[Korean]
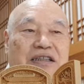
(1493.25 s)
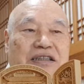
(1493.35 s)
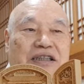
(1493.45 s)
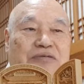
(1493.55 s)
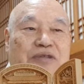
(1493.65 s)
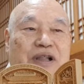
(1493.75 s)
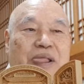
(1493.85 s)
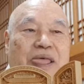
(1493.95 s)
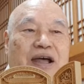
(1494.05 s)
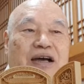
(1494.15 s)
참,
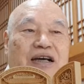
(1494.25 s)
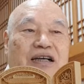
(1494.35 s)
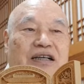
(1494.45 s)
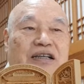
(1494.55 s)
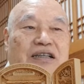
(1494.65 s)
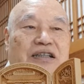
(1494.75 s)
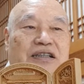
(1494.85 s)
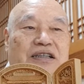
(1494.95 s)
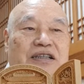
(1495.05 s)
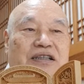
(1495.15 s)

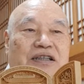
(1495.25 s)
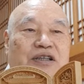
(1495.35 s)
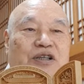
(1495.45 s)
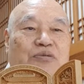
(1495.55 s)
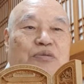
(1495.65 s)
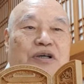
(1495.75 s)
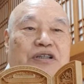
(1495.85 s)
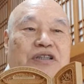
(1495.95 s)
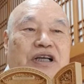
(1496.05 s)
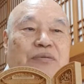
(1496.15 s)
어, 뭐
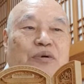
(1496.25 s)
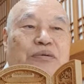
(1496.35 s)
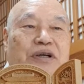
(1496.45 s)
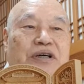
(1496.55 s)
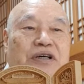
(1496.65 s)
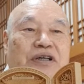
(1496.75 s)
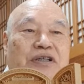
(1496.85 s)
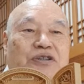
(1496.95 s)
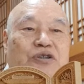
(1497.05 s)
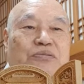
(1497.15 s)
어떻게
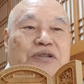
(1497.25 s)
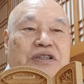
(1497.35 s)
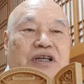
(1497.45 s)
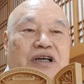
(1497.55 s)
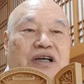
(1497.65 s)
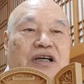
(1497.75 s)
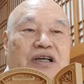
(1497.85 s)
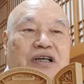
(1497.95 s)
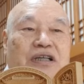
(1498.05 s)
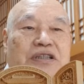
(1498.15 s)
보면은 좀 이제
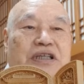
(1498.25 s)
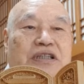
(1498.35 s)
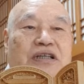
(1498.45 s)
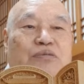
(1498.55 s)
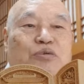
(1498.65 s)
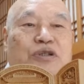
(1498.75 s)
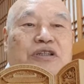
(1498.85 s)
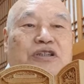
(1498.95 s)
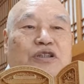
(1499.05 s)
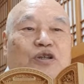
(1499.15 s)
어, 세상을
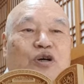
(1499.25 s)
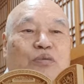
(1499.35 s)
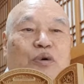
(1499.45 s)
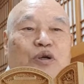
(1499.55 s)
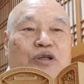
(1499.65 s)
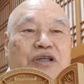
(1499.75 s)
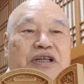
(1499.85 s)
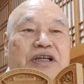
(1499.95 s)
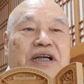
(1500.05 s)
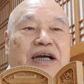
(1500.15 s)
부정적으로 보는
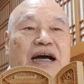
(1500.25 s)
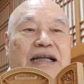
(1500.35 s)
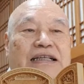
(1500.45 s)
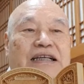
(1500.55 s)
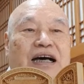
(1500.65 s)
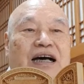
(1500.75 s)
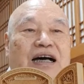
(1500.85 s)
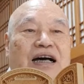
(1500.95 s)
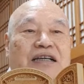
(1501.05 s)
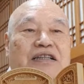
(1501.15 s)
견해가
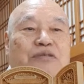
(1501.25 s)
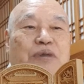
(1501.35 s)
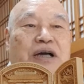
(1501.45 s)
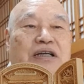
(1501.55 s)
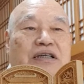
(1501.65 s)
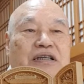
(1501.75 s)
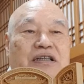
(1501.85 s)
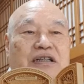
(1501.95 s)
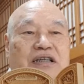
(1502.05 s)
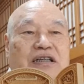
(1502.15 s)
아니냐 이런 말을
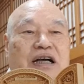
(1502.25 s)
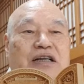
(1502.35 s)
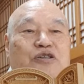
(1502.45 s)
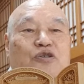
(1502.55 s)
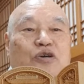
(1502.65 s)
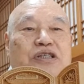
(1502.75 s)
어, 할 수도